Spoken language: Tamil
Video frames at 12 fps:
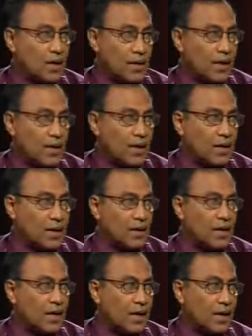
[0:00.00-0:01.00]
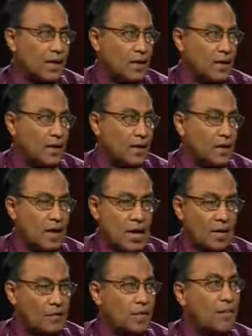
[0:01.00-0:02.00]
நிலையில் இருக்கின்றார்கள்
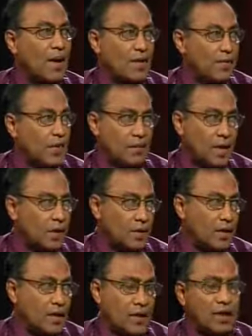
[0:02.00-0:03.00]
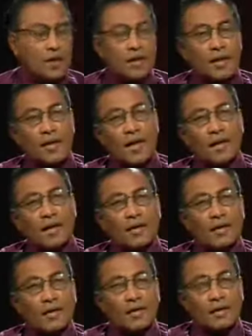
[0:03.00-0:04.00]
அதாவது பலவீனமான நிலையில் இருக்கின்றார்கள்
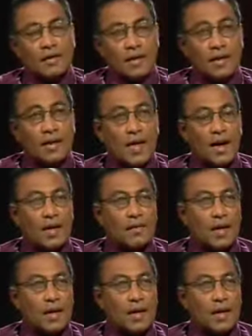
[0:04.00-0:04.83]
இதன் காரணமாக